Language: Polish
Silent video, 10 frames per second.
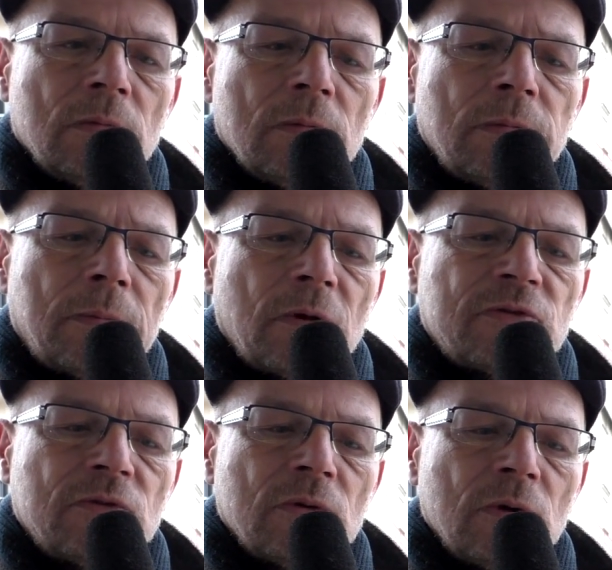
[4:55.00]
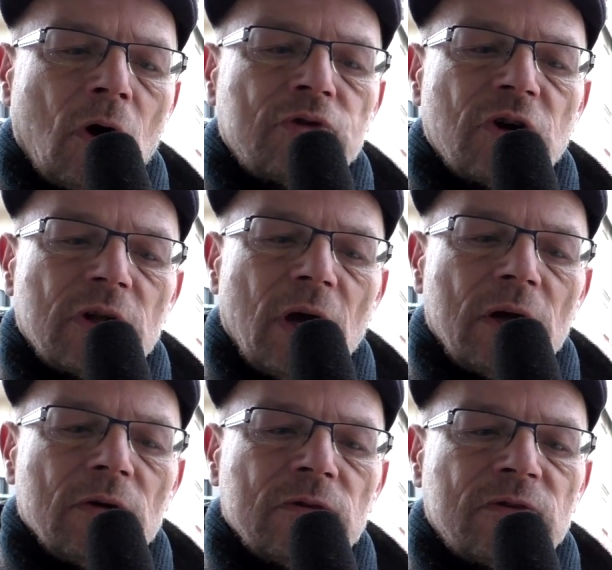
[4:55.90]
po prostu
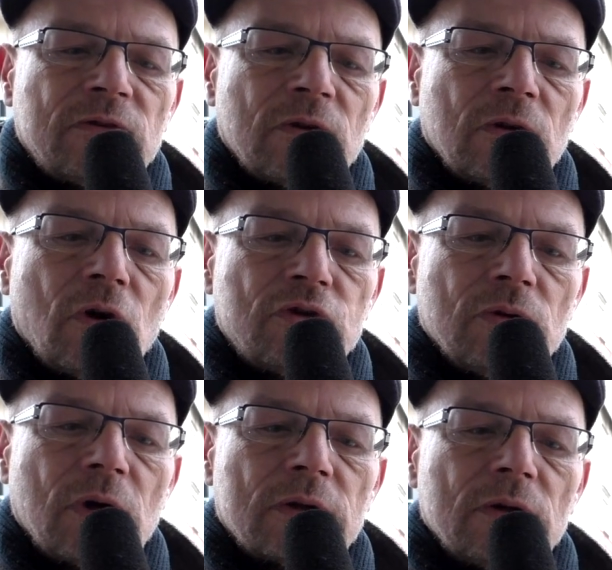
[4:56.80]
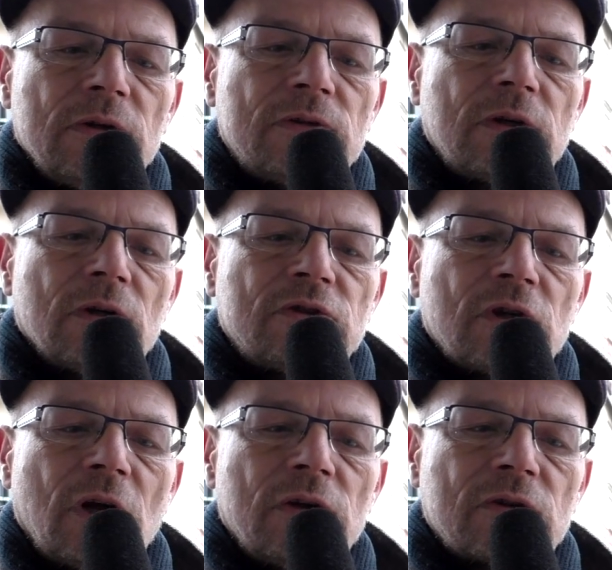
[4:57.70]
oczerniając Kościół katolicki,
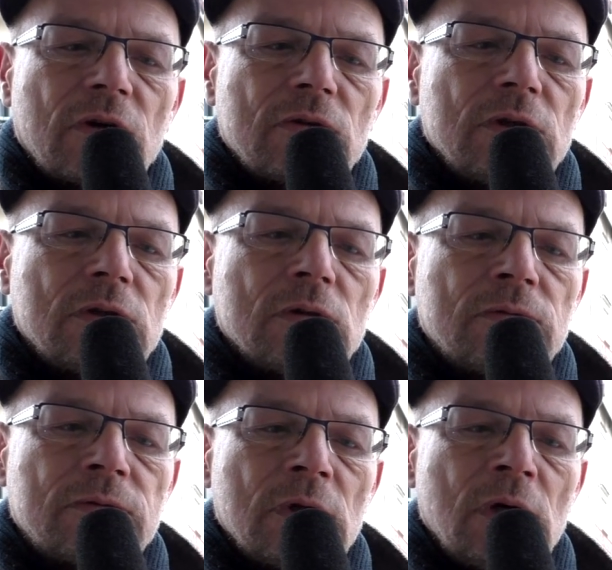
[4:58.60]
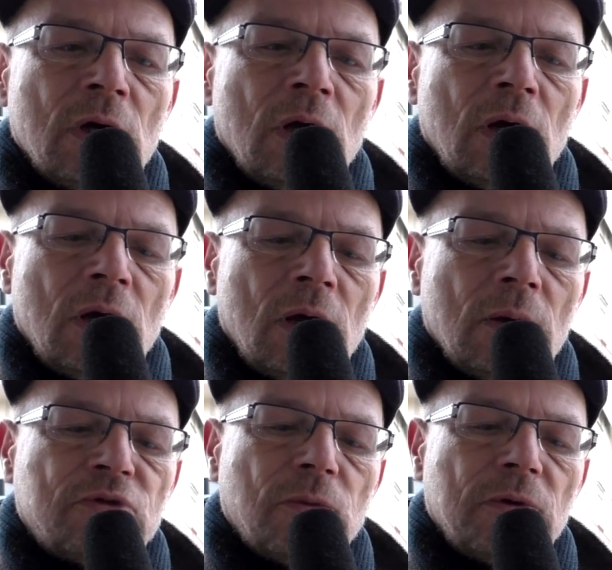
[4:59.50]
oczerniając katolików,
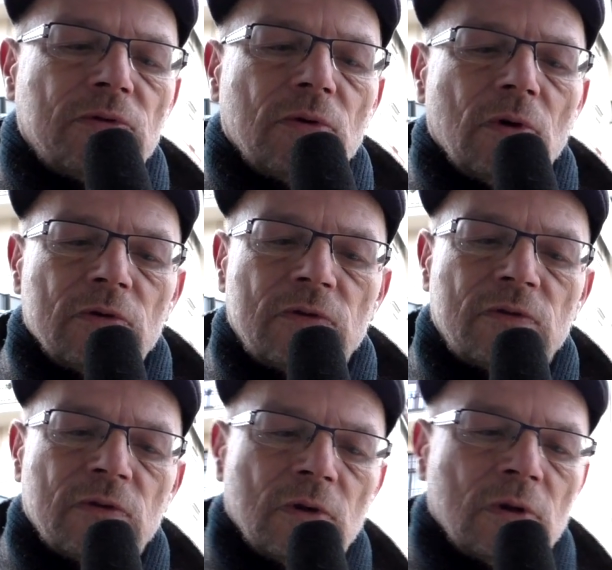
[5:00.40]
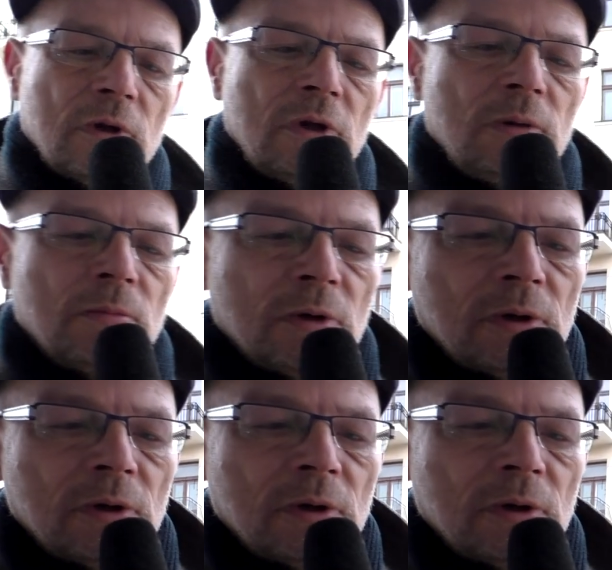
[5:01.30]
przypisując im